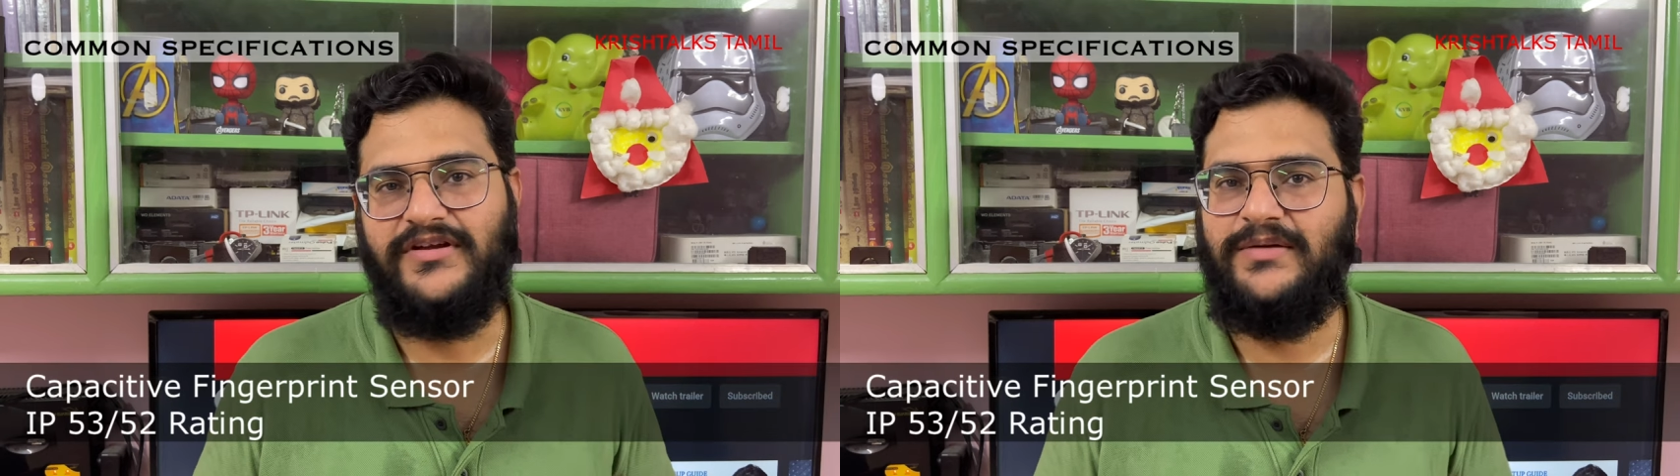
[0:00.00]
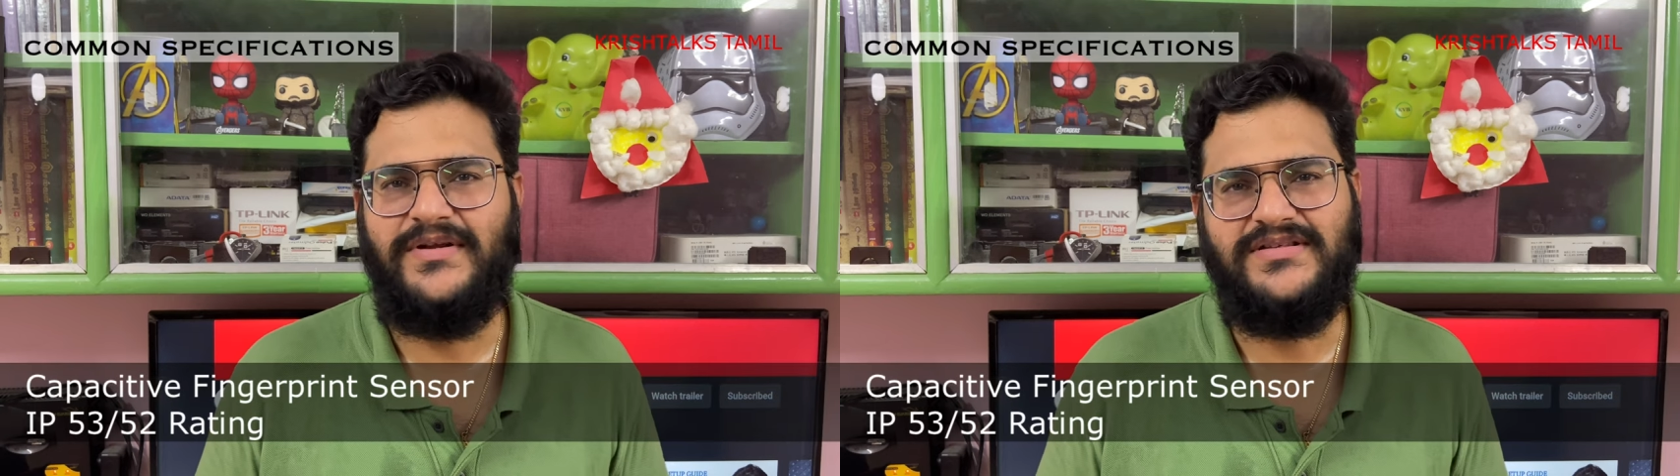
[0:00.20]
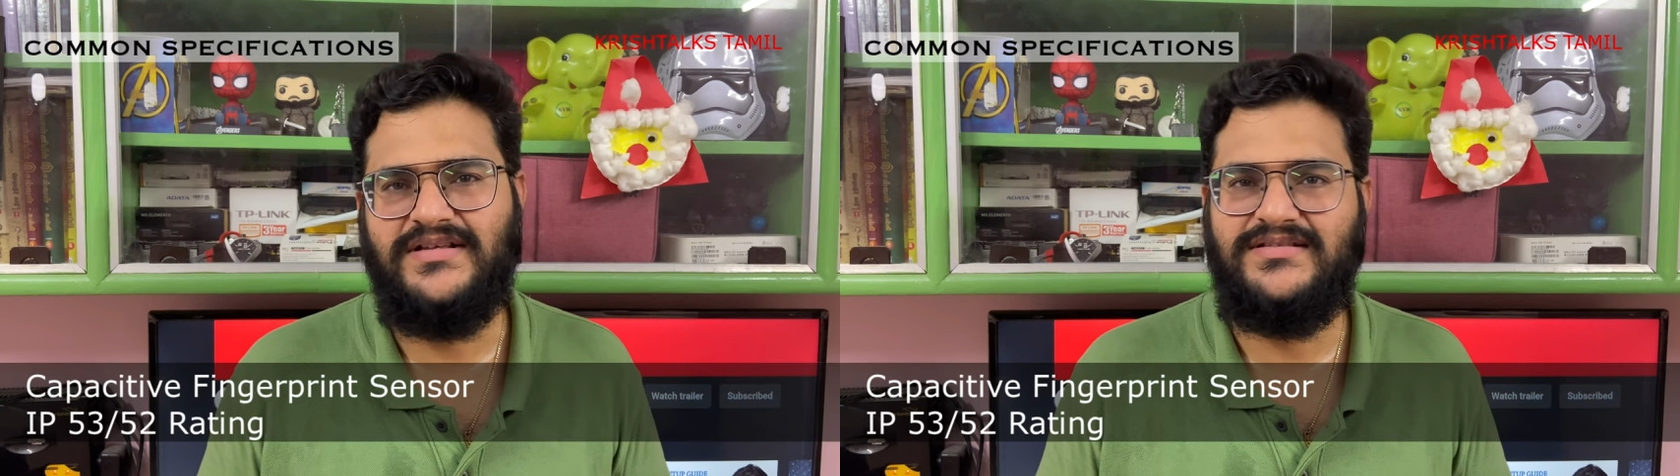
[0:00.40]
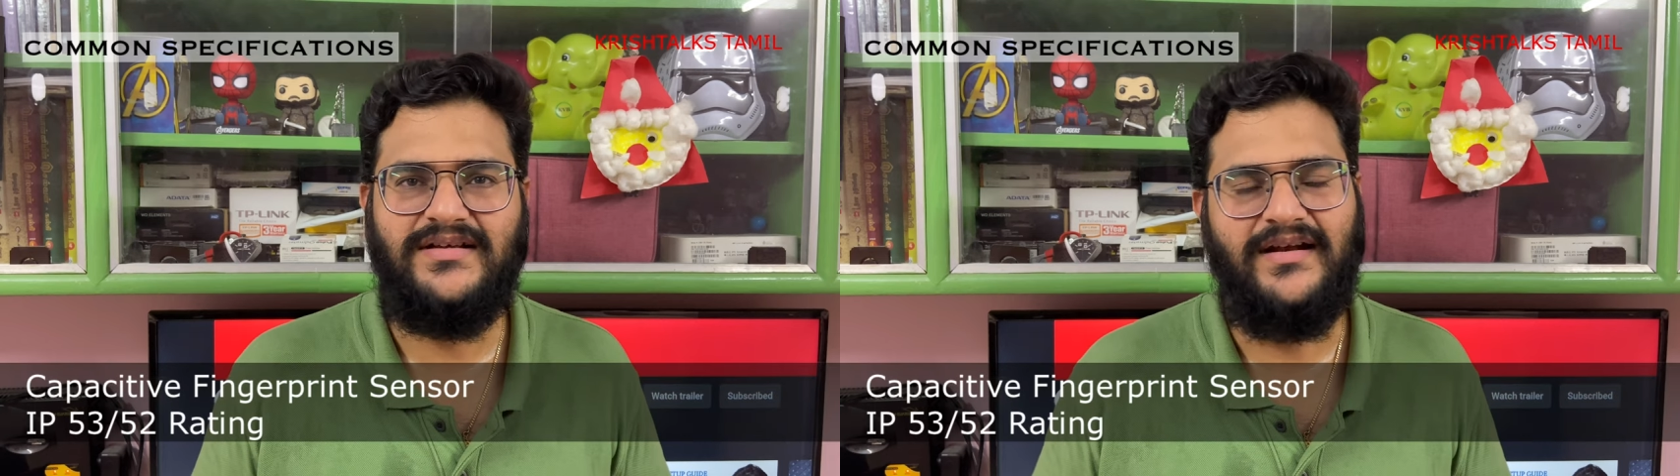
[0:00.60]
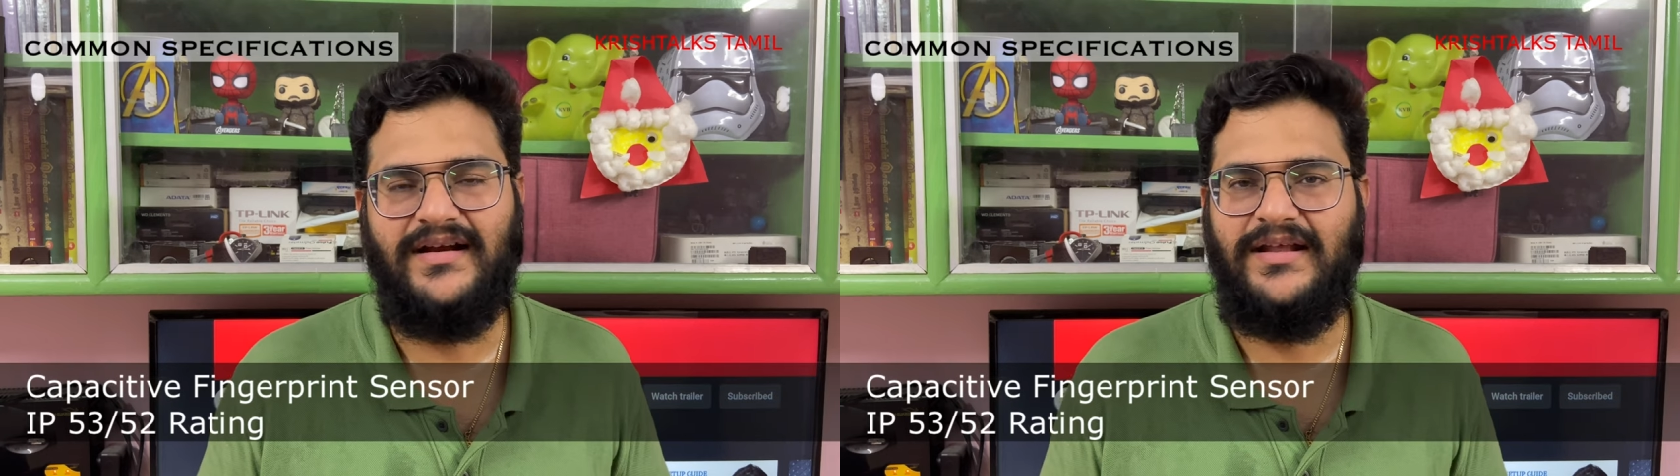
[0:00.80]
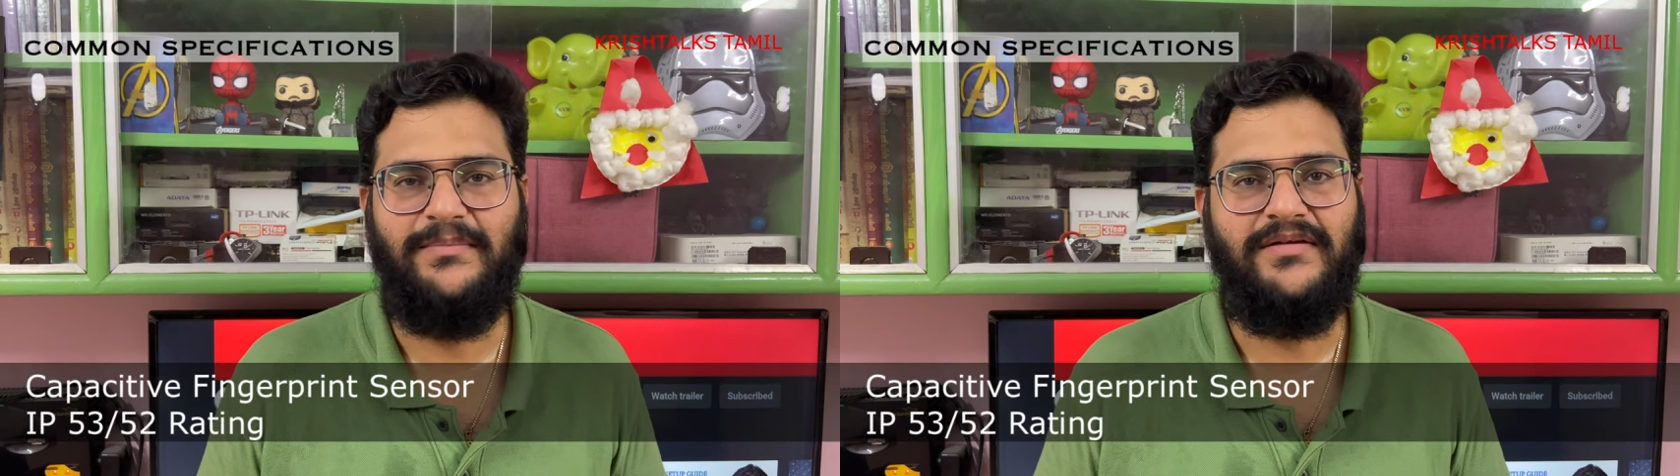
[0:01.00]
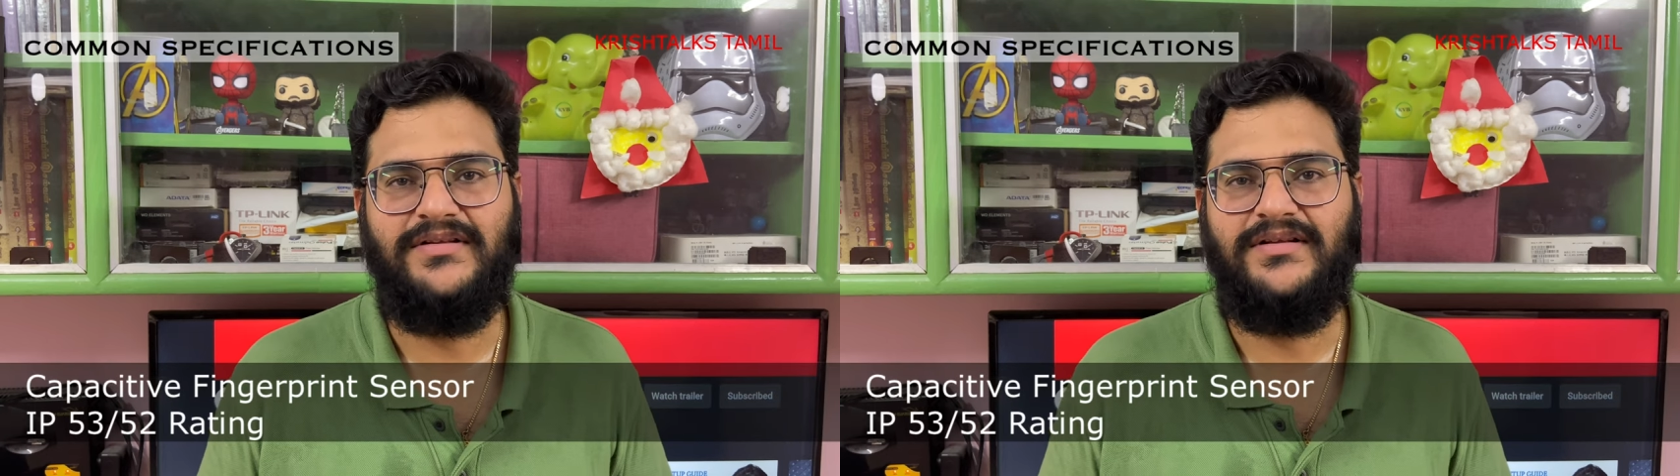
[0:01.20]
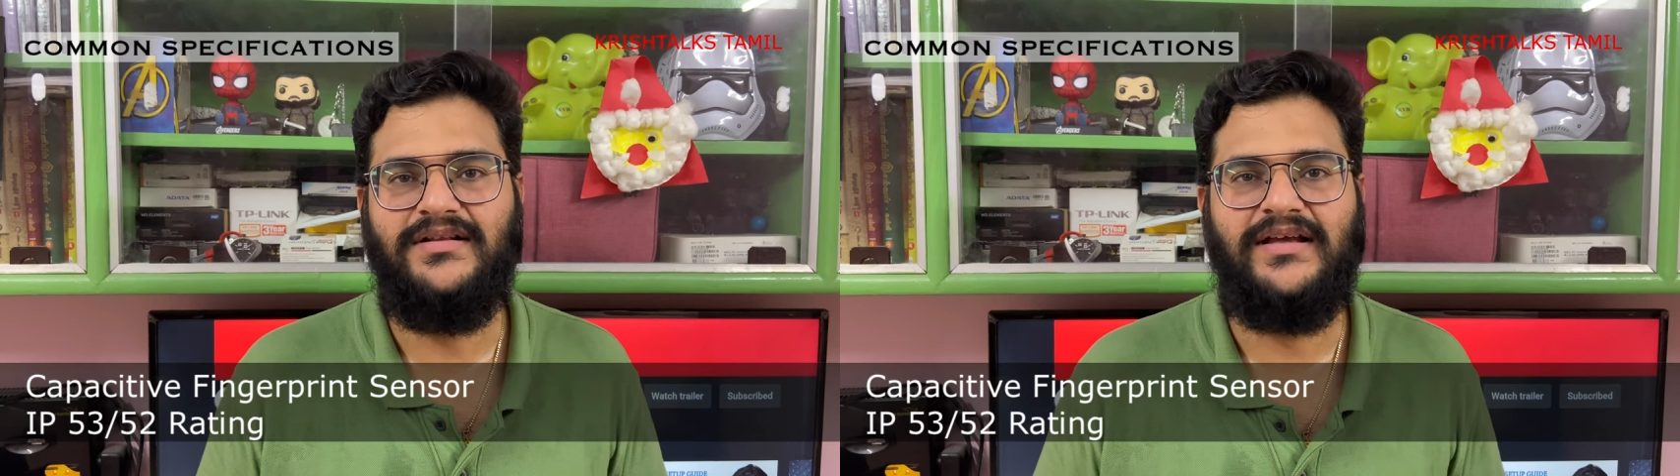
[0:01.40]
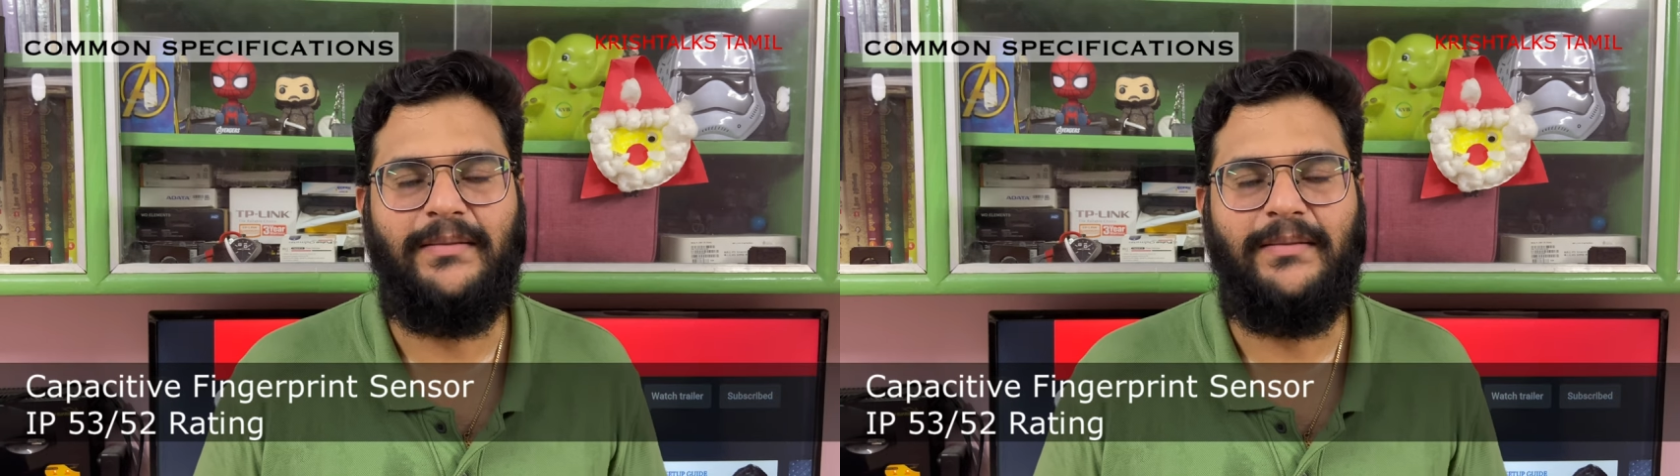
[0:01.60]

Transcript: ஃபிங்கர் பிரிண்ட் சென்சர் ரெண்டுலேயுமே வந்து அந்த